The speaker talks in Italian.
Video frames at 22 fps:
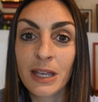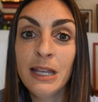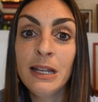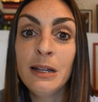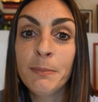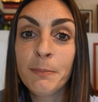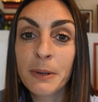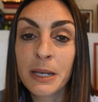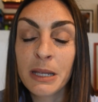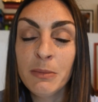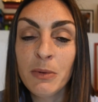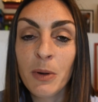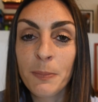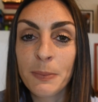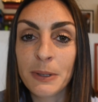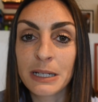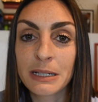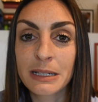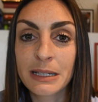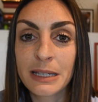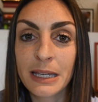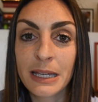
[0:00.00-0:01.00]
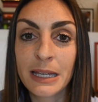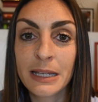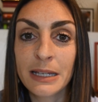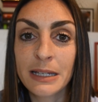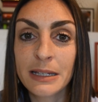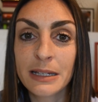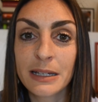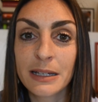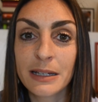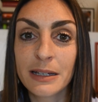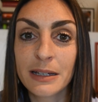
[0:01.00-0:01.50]
Il primo
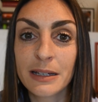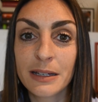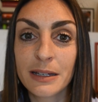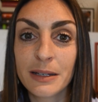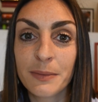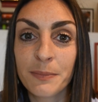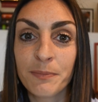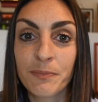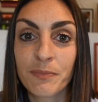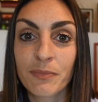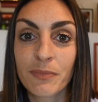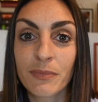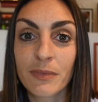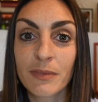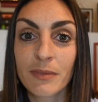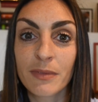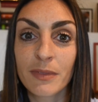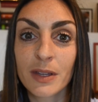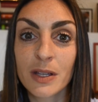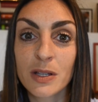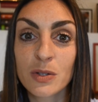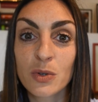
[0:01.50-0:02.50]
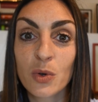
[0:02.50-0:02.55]
perché ehm,